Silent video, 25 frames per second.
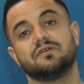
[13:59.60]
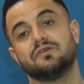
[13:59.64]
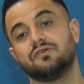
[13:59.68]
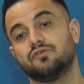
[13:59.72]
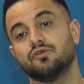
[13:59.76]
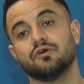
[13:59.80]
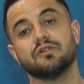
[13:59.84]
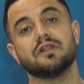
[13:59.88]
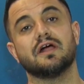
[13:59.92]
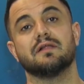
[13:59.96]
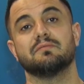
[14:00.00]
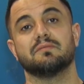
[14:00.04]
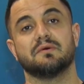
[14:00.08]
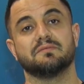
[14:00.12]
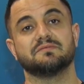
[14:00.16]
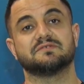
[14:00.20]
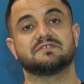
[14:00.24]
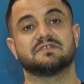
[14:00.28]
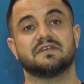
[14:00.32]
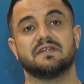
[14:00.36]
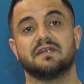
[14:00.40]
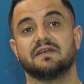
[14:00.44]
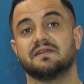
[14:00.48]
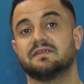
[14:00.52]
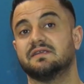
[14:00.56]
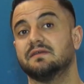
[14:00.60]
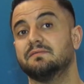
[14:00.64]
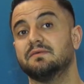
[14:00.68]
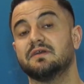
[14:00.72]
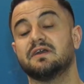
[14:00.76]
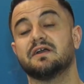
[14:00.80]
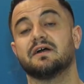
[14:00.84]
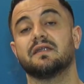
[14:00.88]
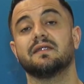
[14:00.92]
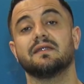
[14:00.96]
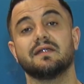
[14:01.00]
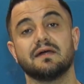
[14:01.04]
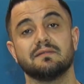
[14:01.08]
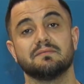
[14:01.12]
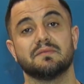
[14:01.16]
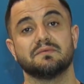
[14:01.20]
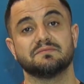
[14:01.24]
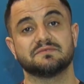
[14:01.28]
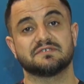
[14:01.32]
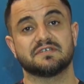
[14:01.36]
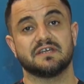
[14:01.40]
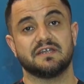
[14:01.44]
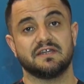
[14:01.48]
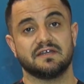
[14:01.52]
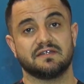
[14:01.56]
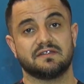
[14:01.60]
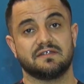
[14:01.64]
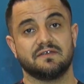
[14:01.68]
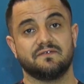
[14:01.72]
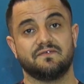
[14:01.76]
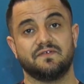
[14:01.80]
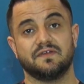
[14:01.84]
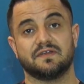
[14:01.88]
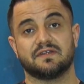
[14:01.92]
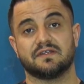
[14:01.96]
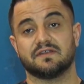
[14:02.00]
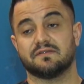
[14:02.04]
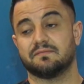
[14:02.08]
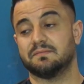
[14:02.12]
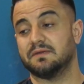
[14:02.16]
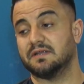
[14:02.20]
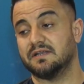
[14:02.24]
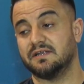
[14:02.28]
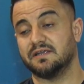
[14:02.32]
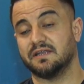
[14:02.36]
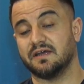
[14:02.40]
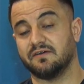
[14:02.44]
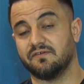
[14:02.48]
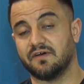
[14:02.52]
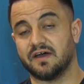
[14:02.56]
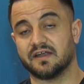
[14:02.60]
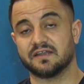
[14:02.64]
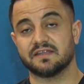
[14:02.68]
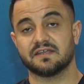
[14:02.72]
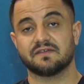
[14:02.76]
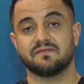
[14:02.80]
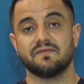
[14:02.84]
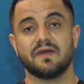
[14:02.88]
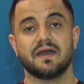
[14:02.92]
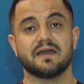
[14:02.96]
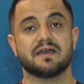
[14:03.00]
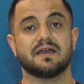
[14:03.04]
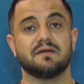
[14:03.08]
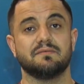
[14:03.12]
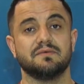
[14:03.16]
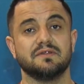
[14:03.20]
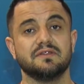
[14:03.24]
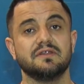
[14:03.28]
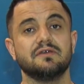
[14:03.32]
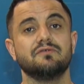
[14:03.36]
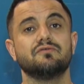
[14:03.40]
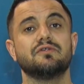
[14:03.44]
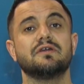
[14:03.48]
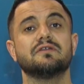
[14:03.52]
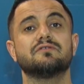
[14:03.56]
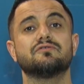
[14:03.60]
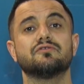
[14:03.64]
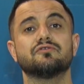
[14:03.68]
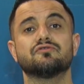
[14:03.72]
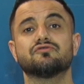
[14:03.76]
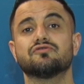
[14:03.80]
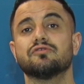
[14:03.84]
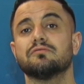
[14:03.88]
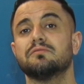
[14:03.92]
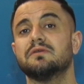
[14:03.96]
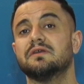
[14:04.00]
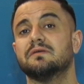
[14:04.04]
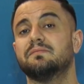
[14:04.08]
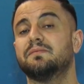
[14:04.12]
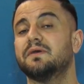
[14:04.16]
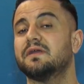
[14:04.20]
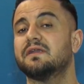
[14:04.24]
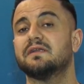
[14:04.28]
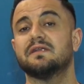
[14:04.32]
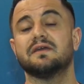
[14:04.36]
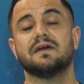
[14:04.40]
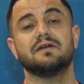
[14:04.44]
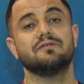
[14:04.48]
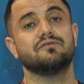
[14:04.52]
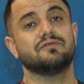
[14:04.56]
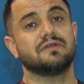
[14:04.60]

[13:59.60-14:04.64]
yol almamız gerektiği, bir karar almamız gerektiği fikir birliğine vardık ve akabinde üretrostomiyi, perineal